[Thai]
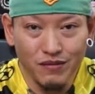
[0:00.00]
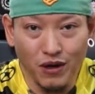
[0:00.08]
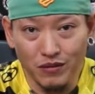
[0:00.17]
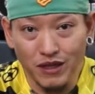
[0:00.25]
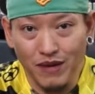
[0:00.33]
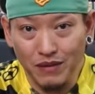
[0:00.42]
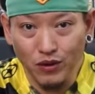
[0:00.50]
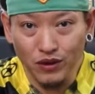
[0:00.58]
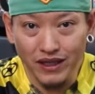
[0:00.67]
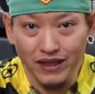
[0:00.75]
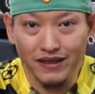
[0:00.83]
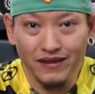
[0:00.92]
ผมจะมาพูด
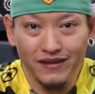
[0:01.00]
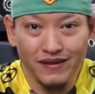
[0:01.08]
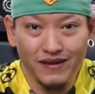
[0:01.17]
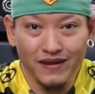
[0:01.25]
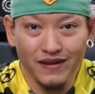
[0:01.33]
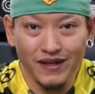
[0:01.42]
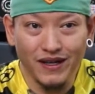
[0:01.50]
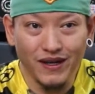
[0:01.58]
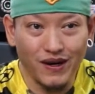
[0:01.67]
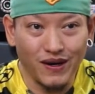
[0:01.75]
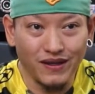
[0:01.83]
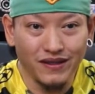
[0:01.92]
ถึงเรื่อง
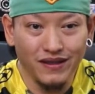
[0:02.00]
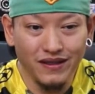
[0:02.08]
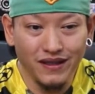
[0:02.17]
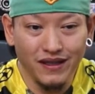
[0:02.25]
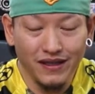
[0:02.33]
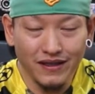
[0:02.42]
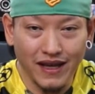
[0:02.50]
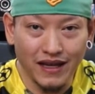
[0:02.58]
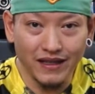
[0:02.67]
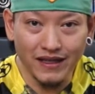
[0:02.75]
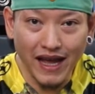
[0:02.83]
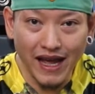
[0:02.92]
ของการ
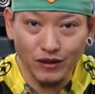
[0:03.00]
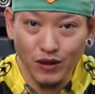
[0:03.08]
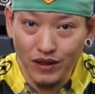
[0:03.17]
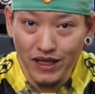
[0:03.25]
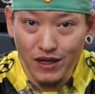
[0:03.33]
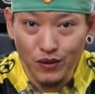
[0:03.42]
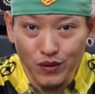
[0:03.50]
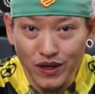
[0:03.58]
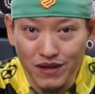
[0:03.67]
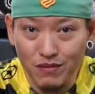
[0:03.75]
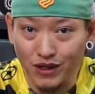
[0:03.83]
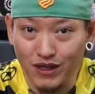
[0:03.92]
เดินทางท่องเที่ยวด้วย
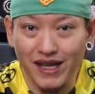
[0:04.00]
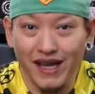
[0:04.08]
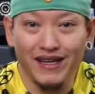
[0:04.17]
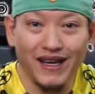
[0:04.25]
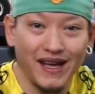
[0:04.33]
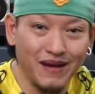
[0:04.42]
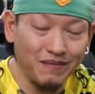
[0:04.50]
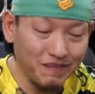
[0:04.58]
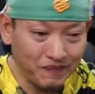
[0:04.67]
มอเตอร์ไซค์นะครับ